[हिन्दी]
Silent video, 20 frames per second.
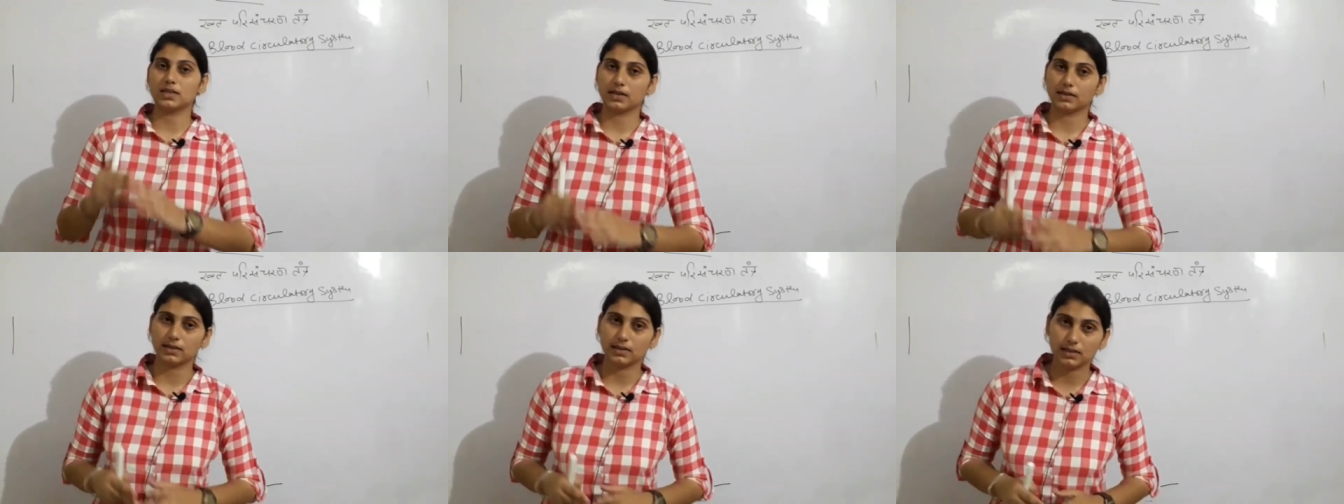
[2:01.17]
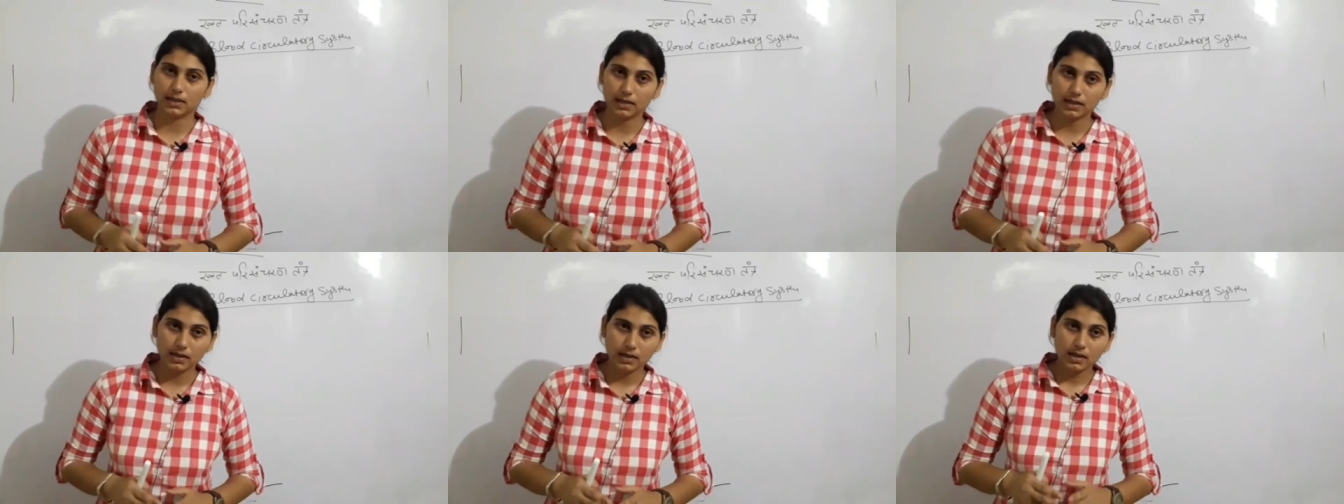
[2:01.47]

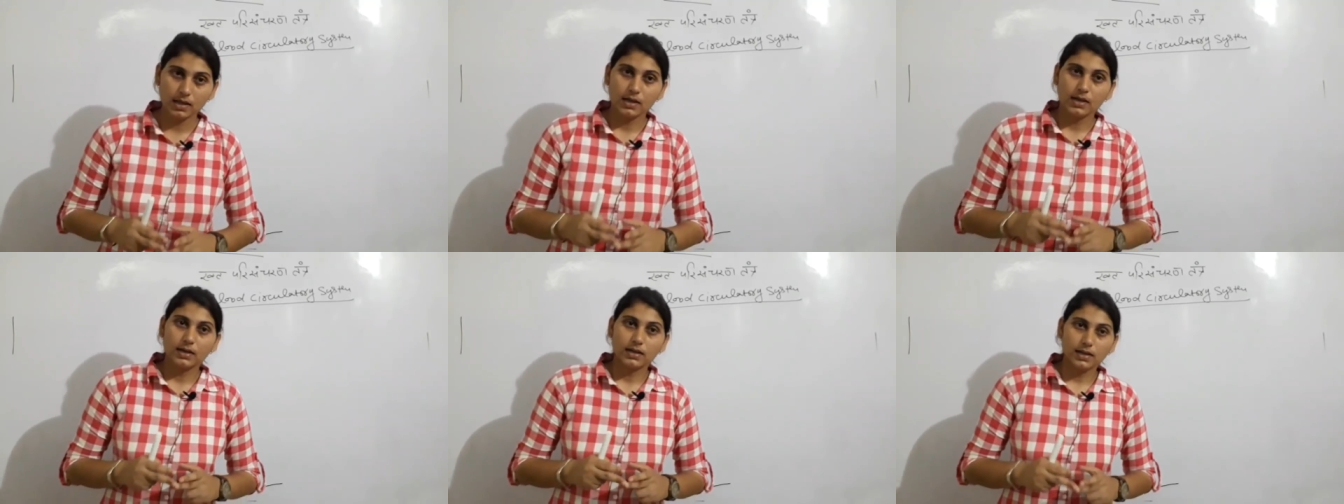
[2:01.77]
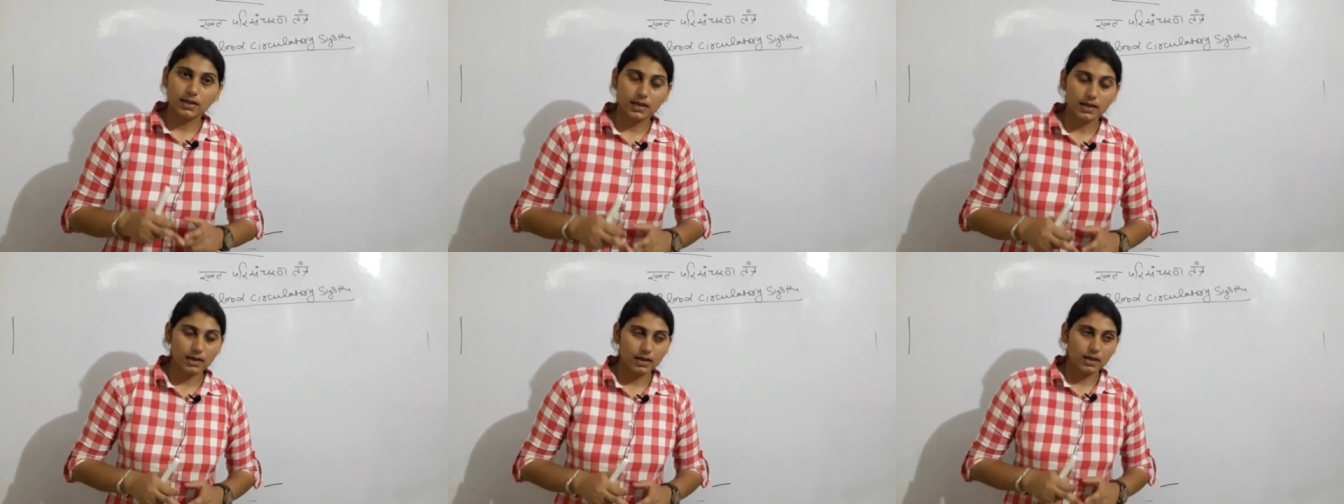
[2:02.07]
जाती हैं
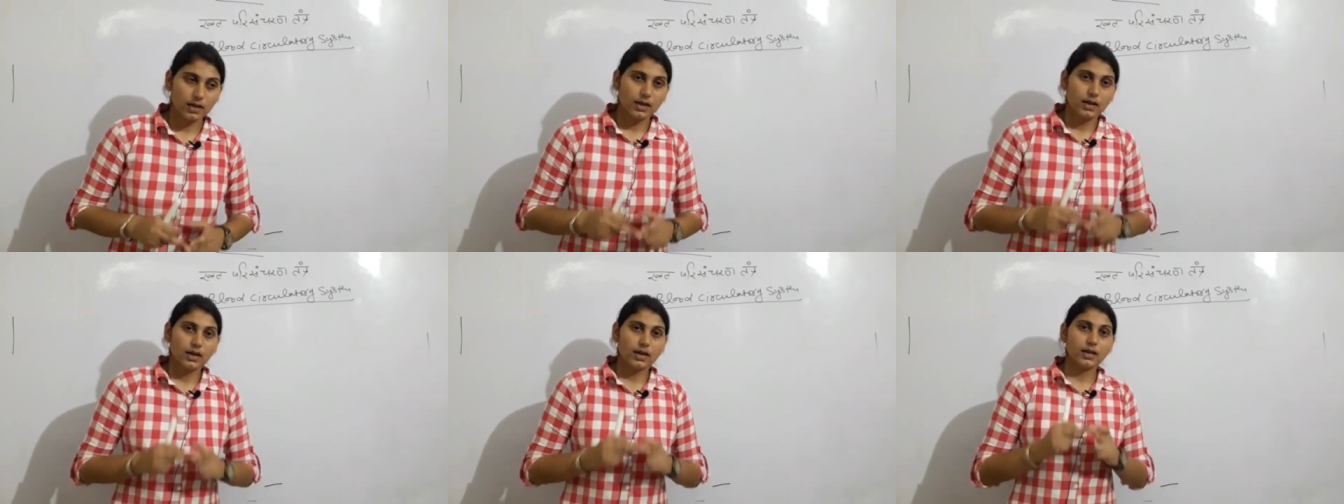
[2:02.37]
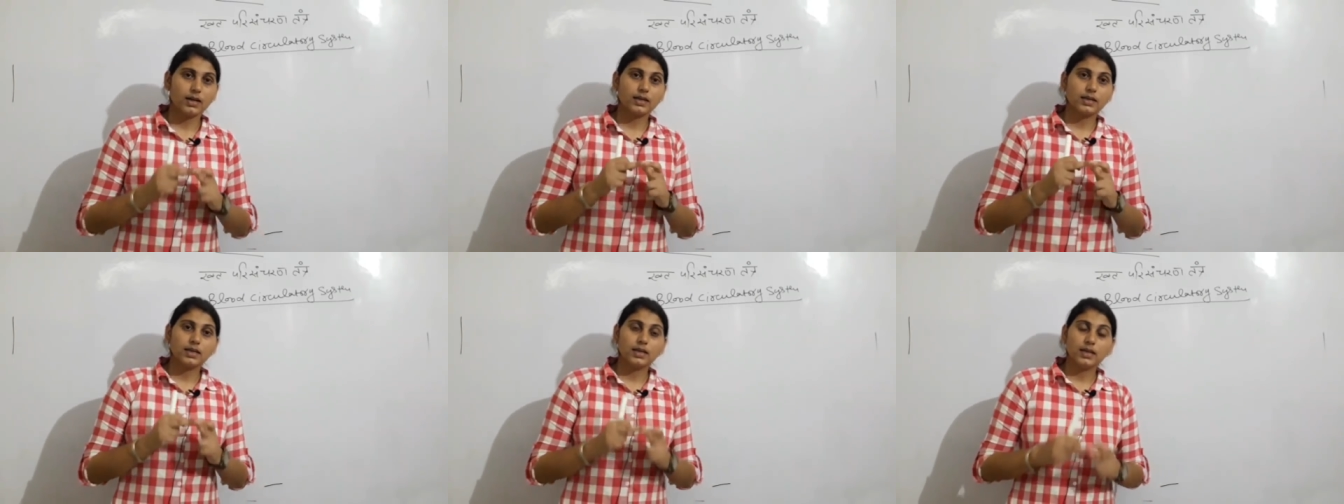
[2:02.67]
ठीक है
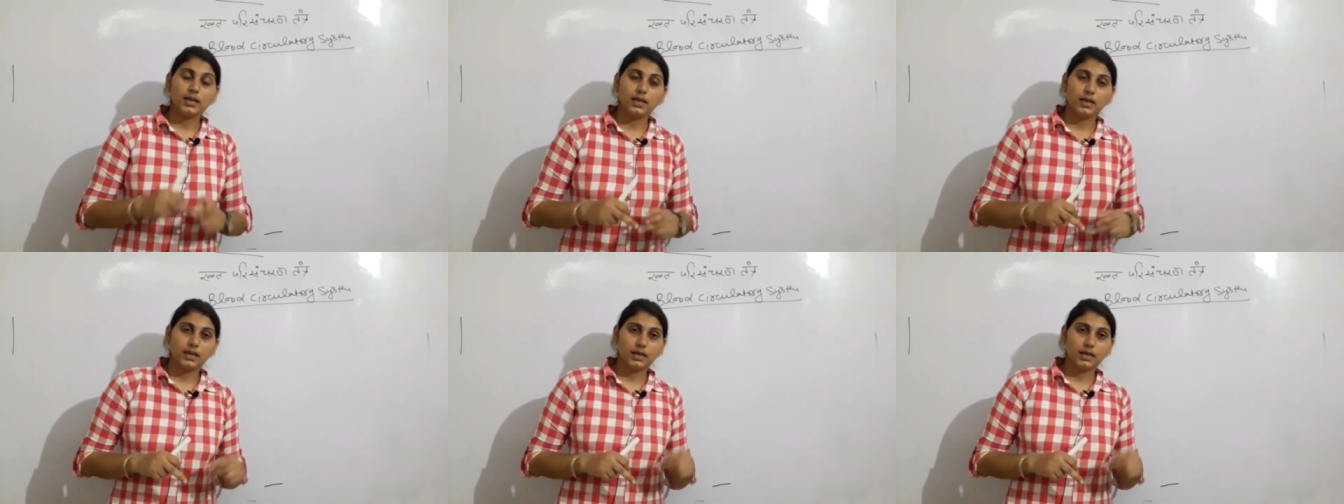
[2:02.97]
लेकिन